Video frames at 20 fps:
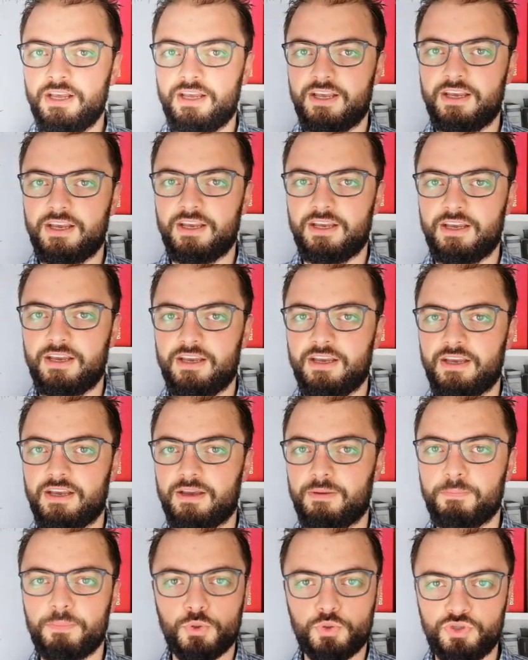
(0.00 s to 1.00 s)

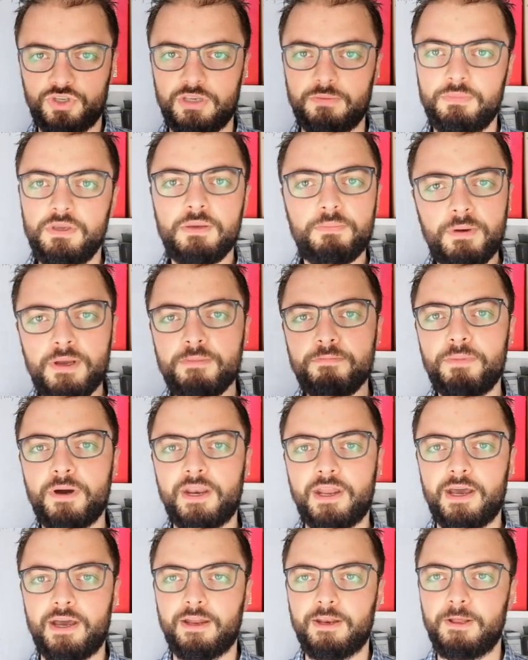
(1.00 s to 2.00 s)
eh, possibili per
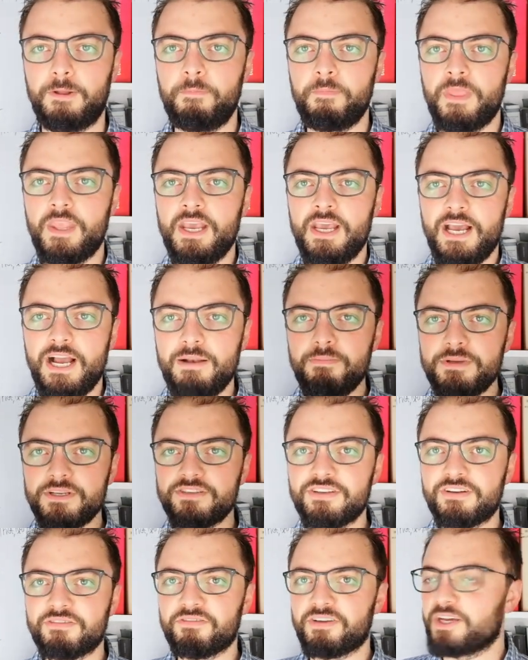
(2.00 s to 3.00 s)
imparare. E il
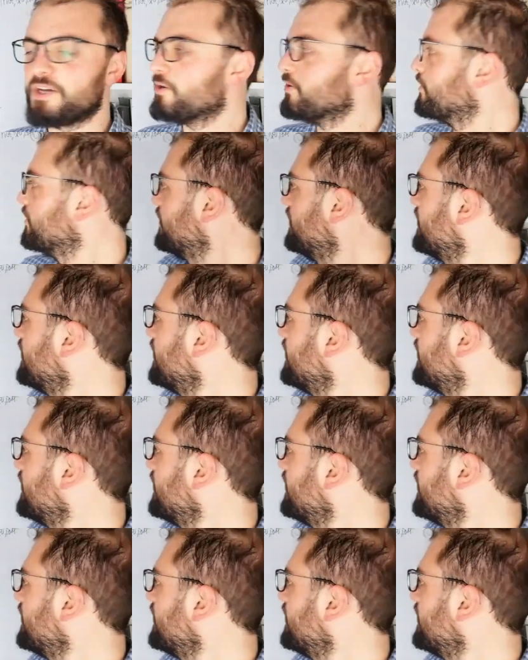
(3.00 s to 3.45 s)
messerveo,